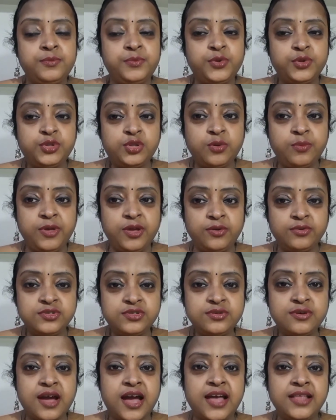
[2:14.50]
প্রথমে
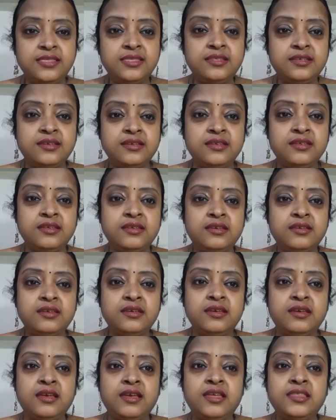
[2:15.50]
অজুহাত
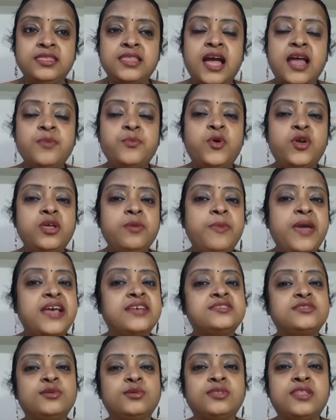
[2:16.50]
তারপরে
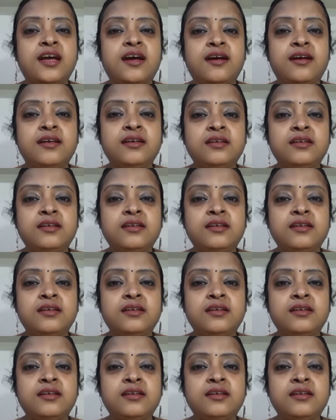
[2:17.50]
ব্যস্ততা